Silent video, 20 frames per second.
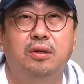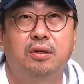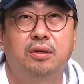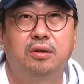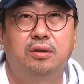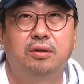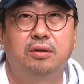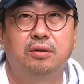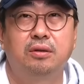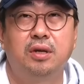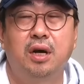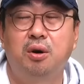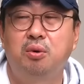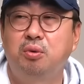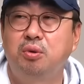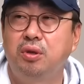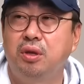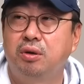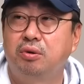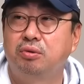그
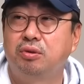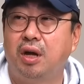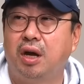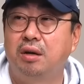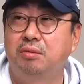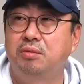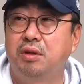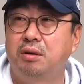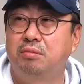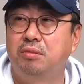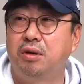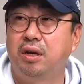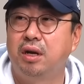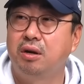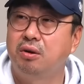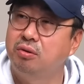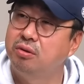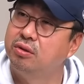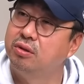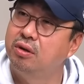사고 내고 다음 다음 날
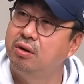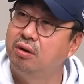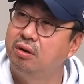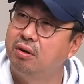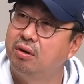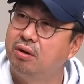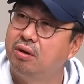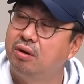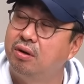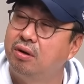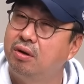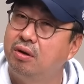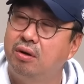했거든요. 예.